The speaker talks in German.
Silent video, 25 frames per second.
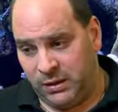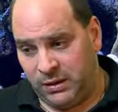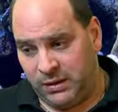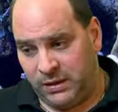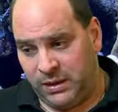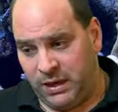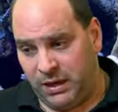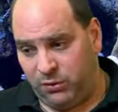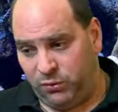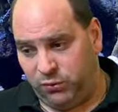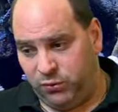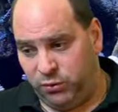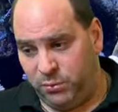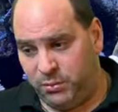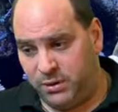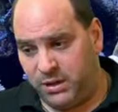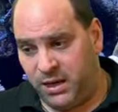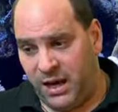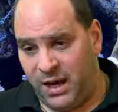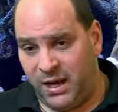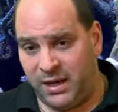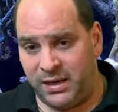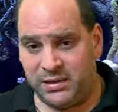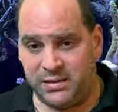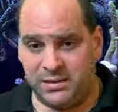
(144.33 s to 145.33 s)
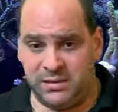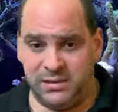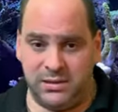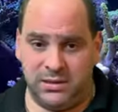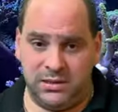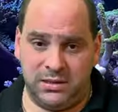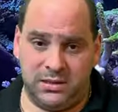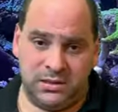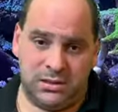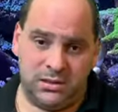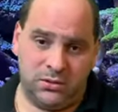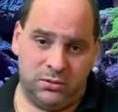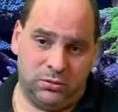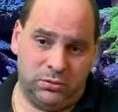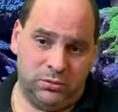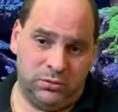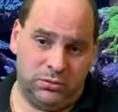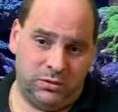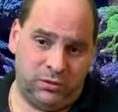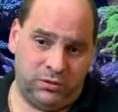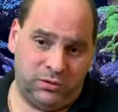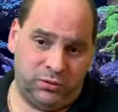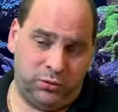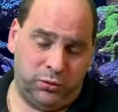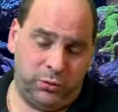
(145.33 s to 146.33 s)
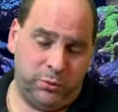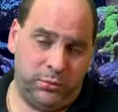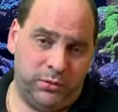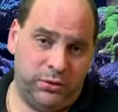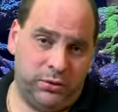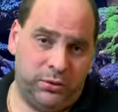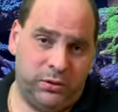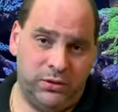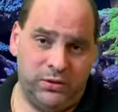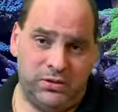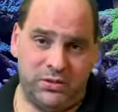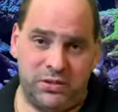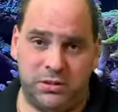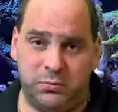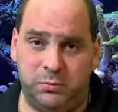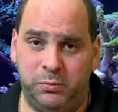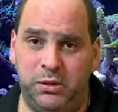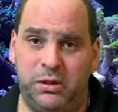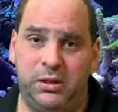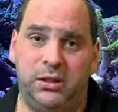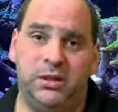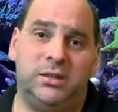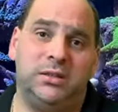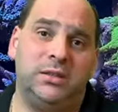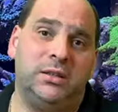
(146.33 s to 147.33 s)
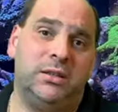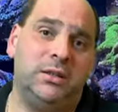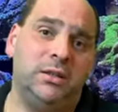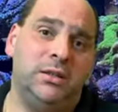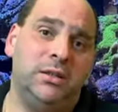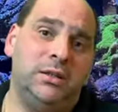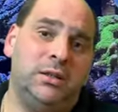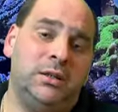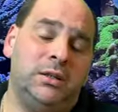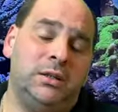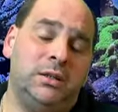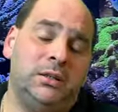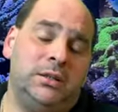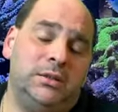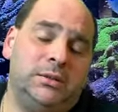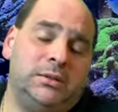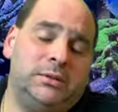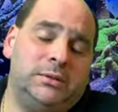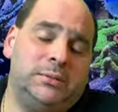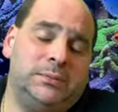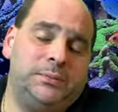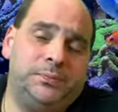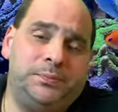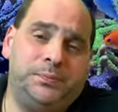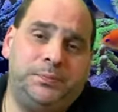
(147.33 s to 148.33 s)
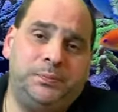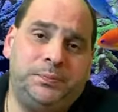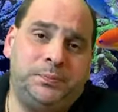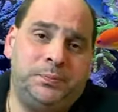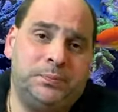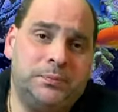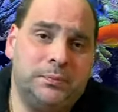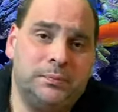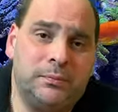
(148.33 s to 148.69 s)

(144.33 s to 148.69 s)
ja, 85 und 95 Milliliter ähm,